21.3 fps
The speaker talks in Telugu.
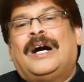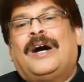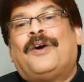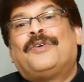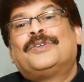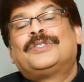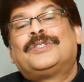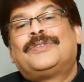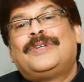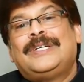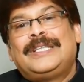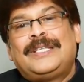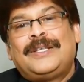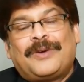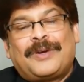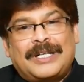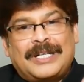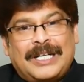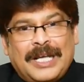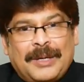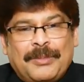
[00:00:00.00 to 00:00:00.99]
అవసరమైతే
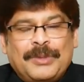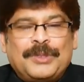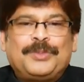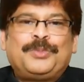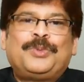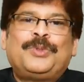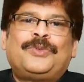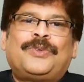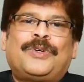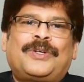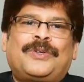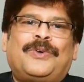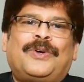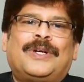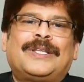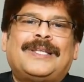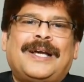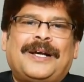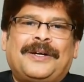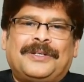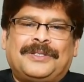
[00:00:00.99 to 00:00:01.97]
ఒక టేబుల్ స్పూన్ వరకు కూడా
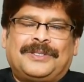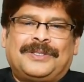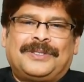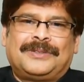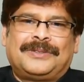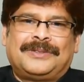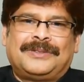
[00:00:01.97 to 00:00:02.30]
తాగొచ్చు